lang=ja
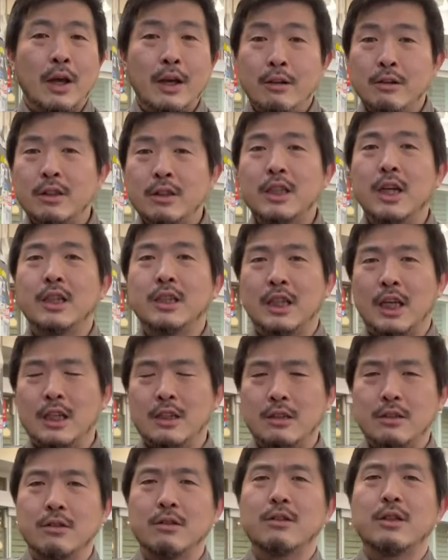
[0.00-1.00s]
ルスチャージ
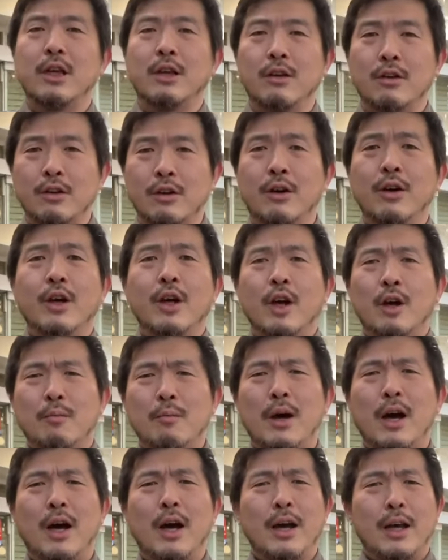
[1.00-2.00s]
S っていう、
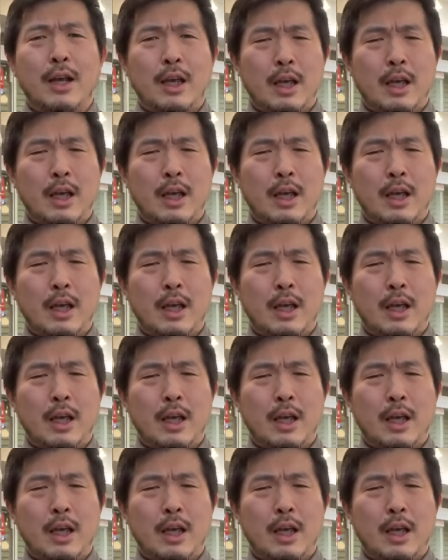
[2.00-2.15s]
まあ、